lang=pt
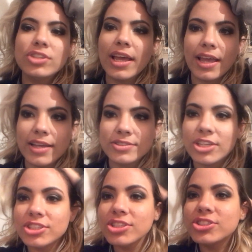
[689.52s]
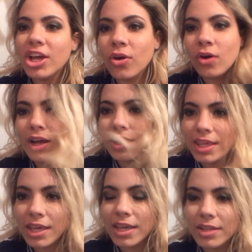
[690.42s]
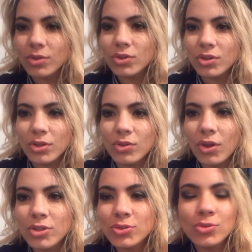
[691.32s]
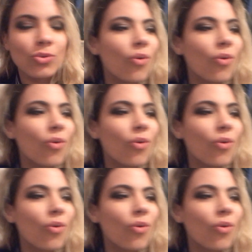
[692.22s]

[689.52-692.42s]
Gente, a gente chegou aqui no, no nosso